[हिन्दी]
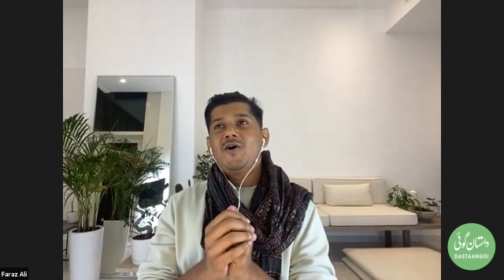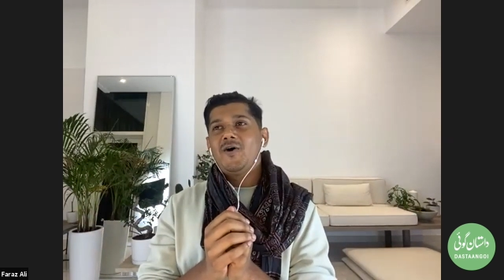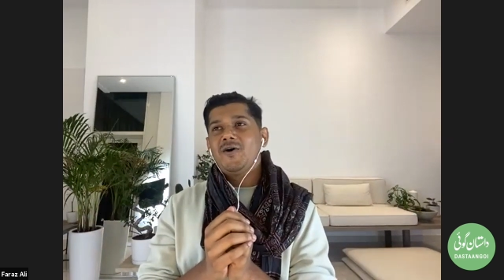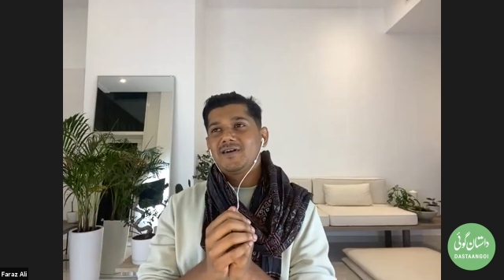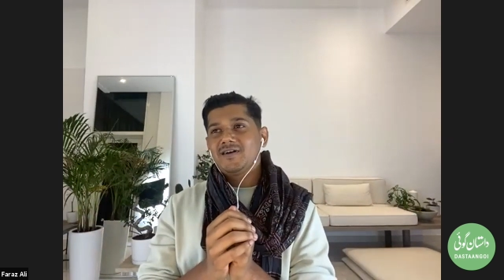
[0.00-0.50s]

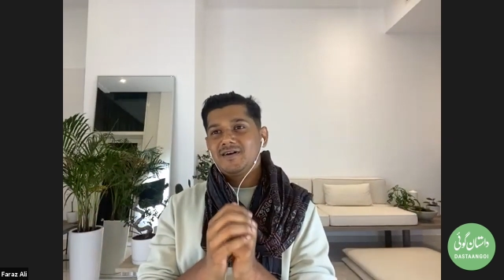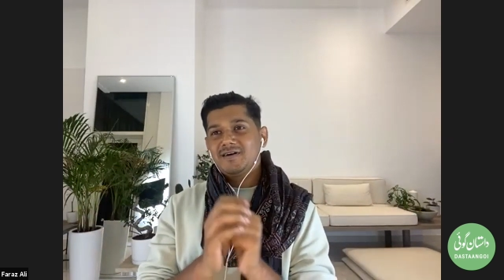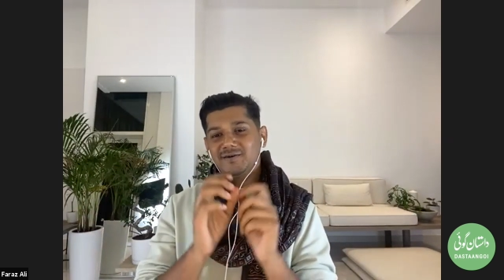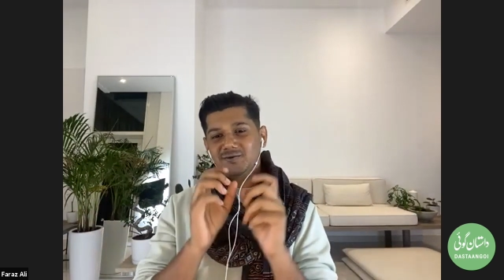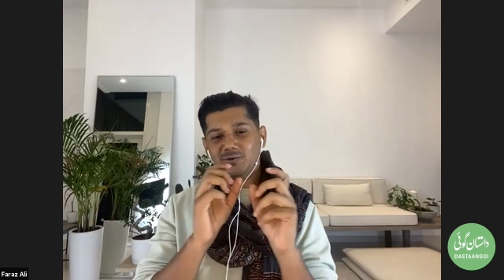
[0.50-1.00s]
और
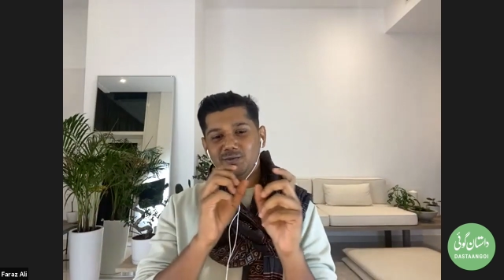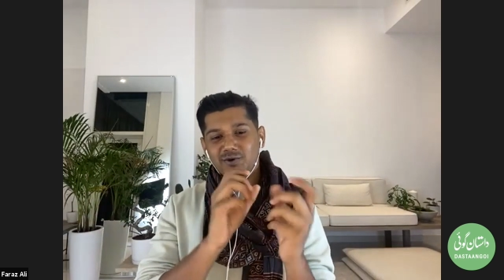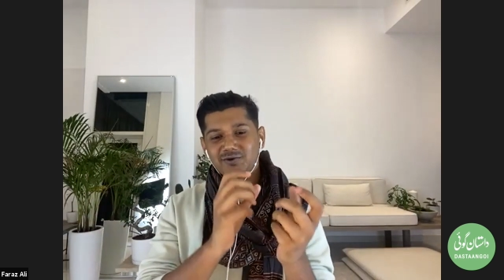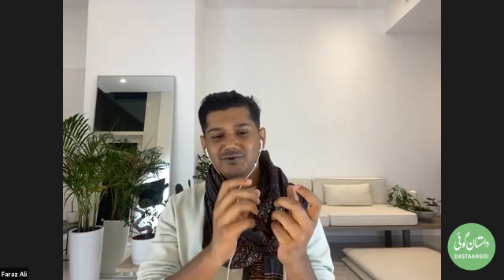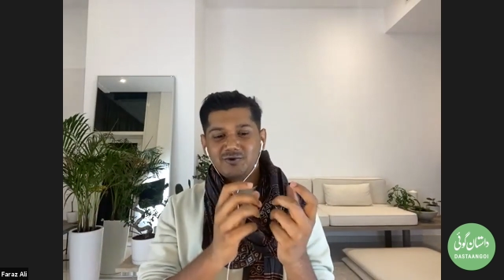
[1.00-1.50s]
तो
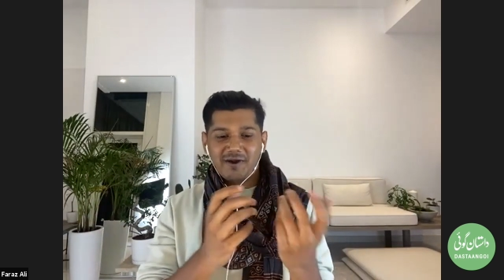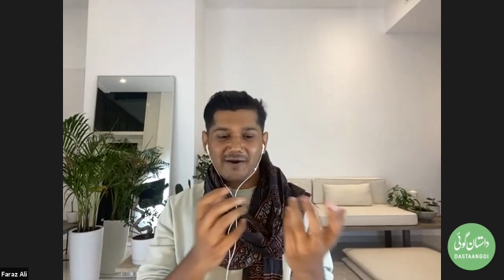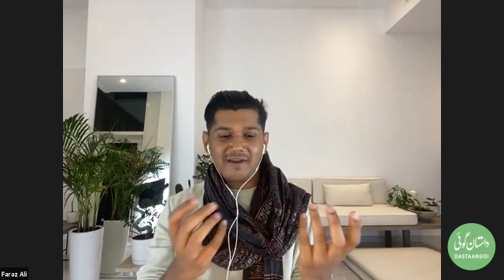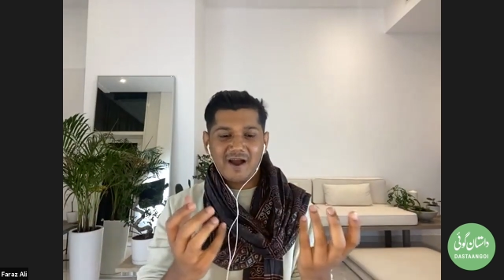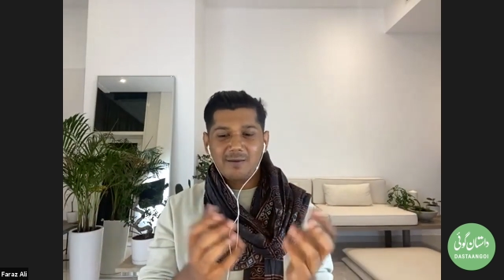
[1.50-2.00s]
बुत जो
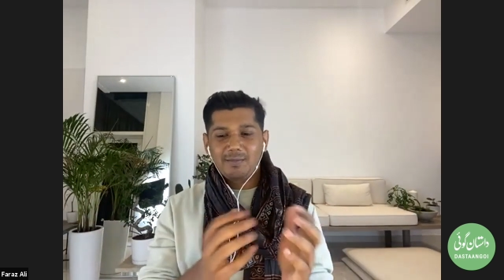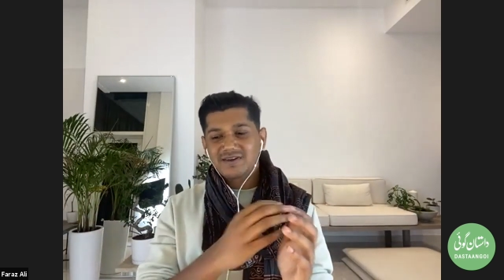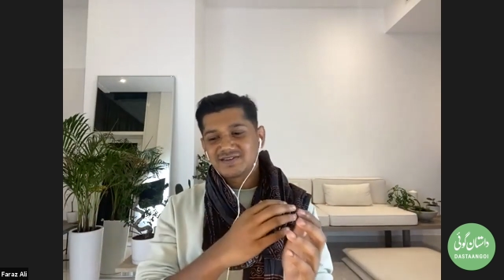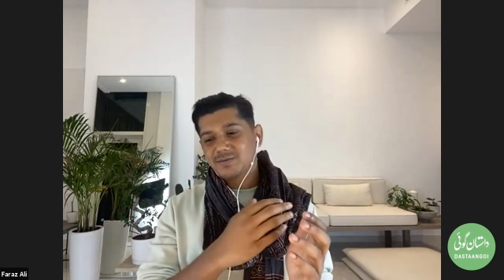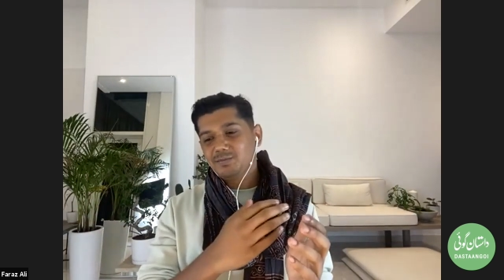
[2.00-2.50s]
है यहाँ पे
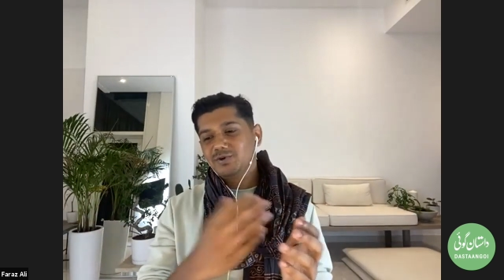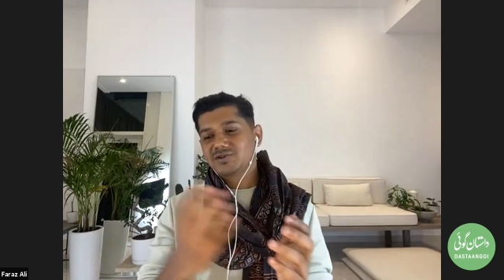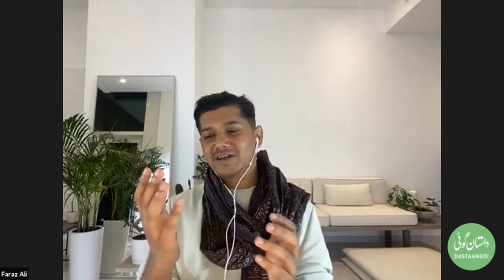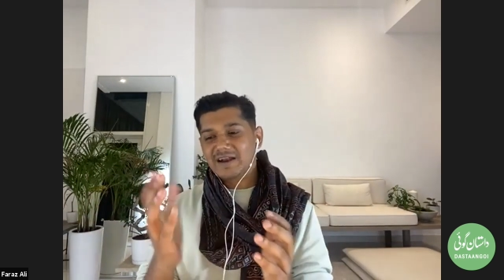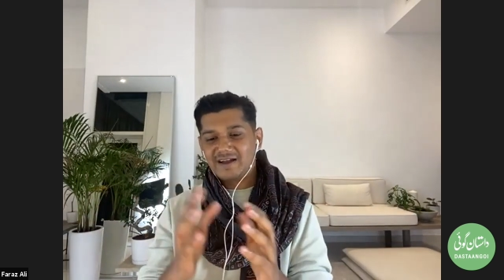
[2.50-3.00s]
कि सब
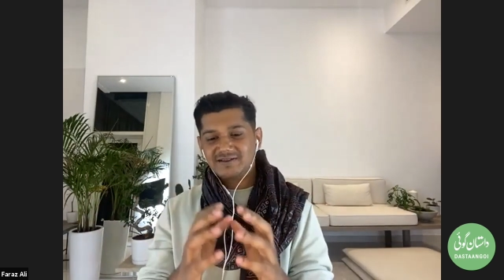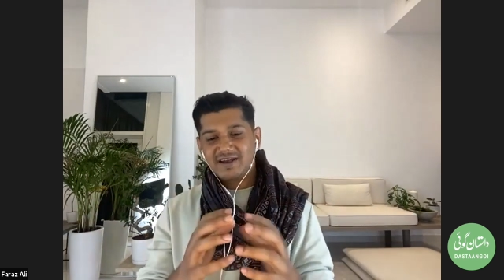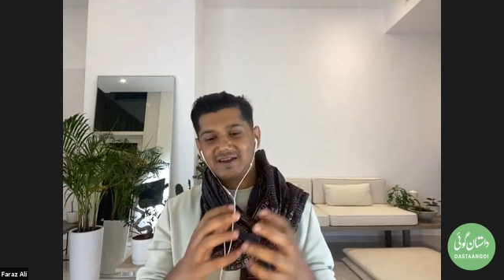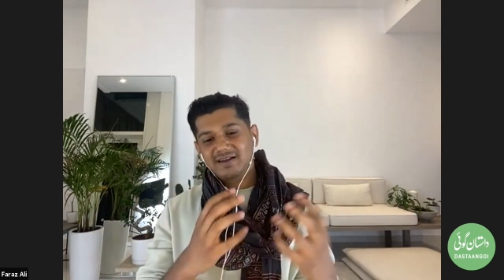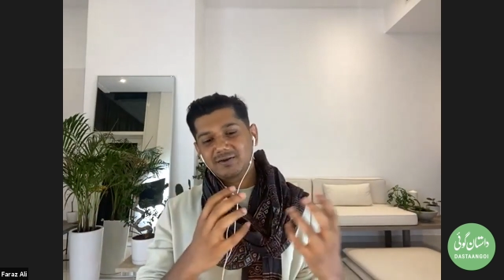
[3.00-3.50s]
बुत गिराए
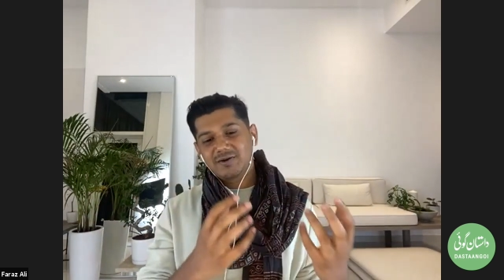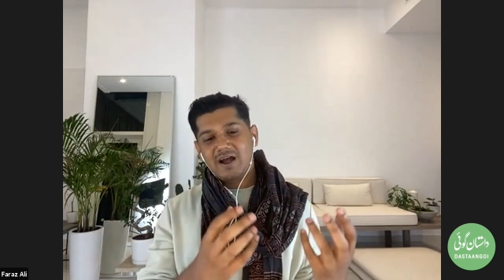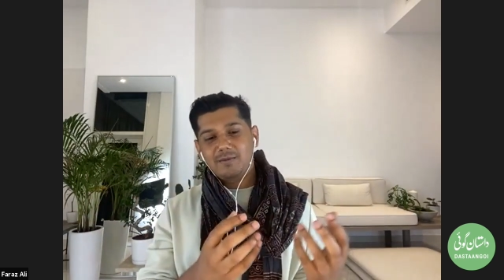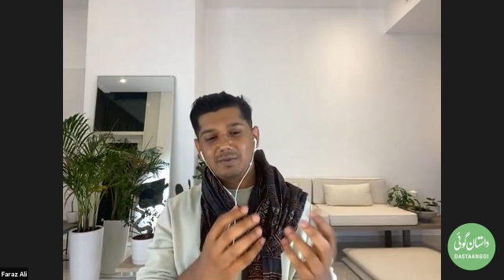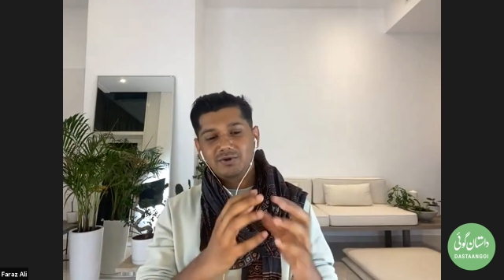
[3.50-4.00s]
जाएंगे तो
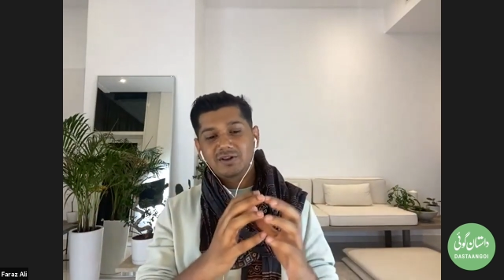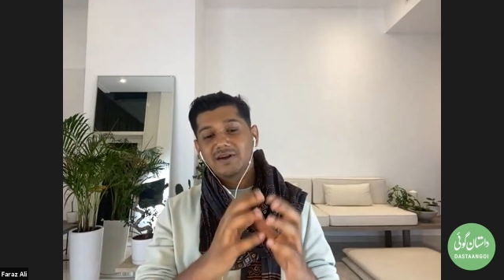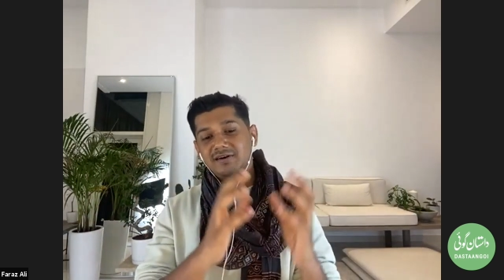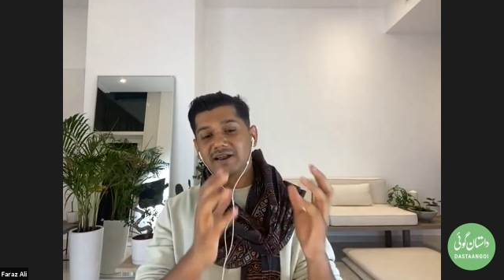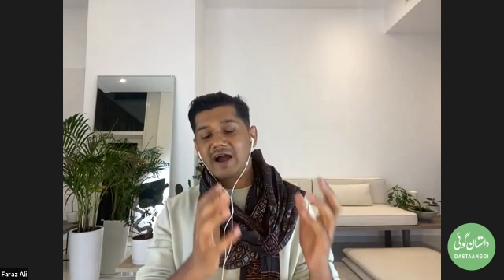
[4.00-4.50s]
यहाँ पे बुत
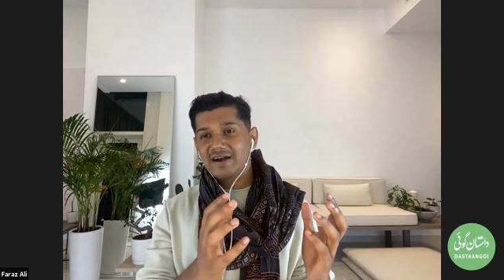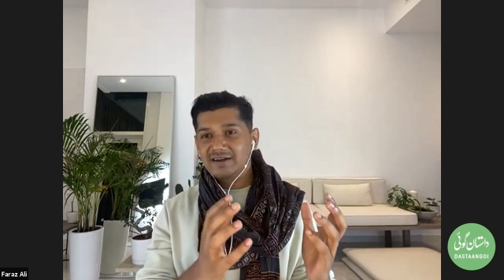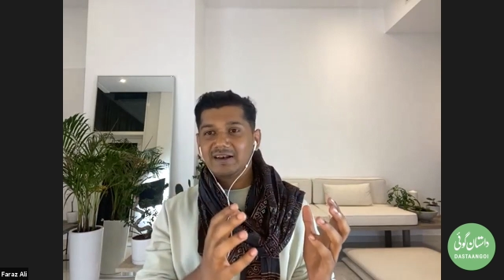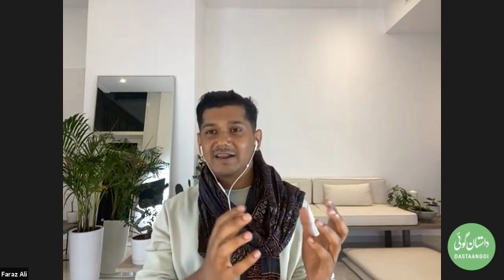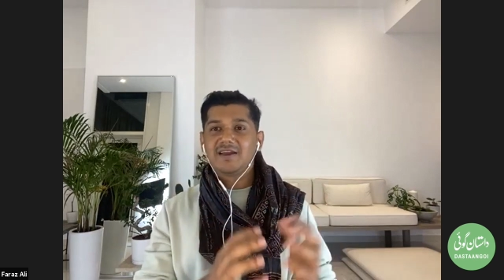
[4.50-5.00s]
लिटरली
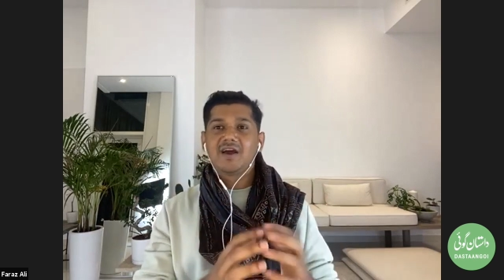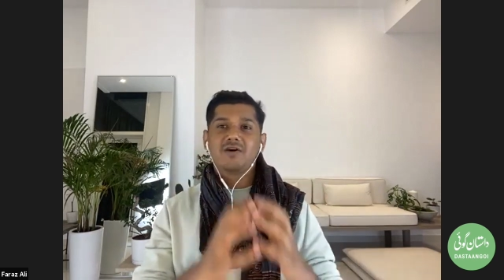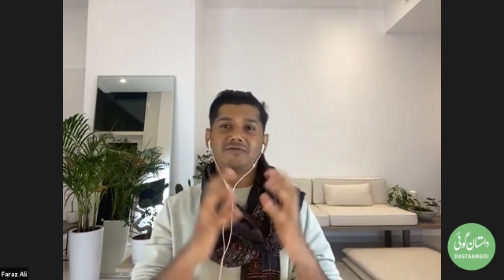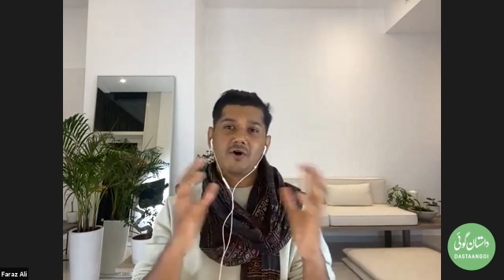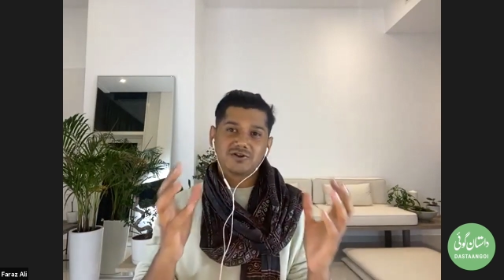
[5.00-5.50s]
आइडल नहीं है
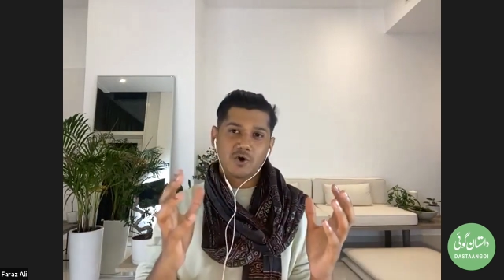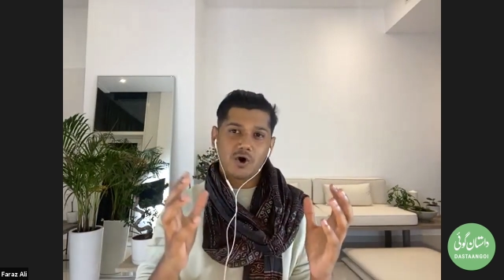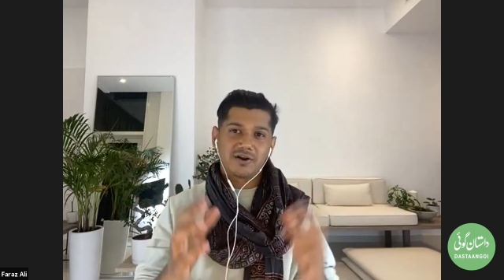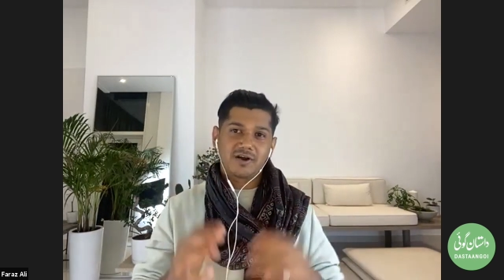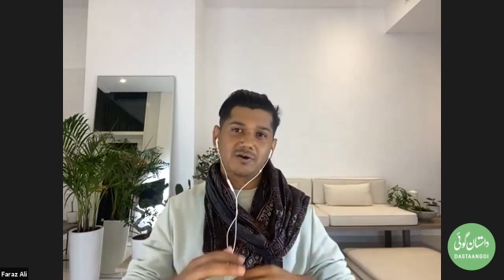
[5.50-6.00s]
फॉल्स
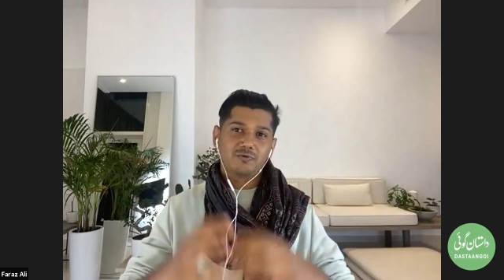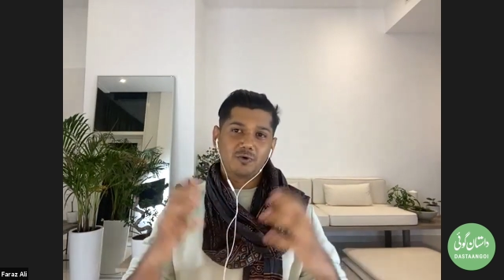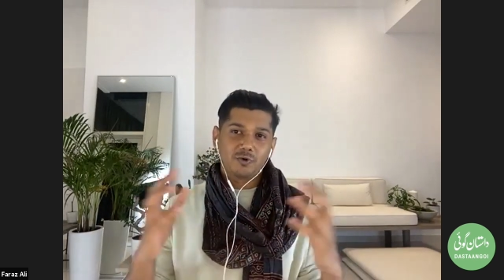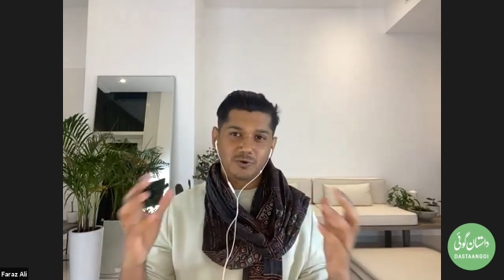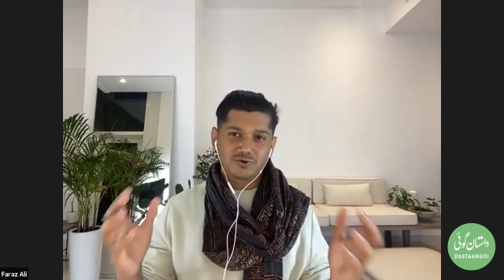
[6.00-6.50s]
गॉड है और वो
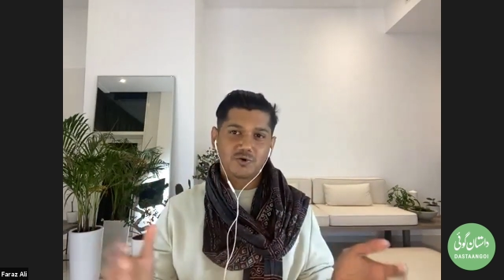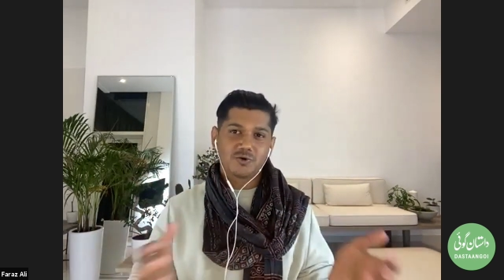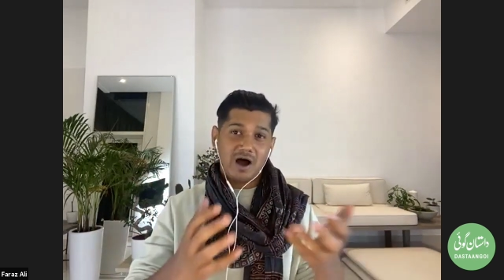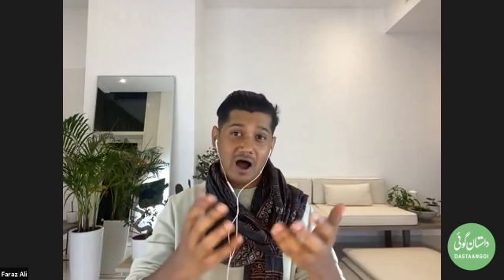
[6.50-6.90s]
लोग जो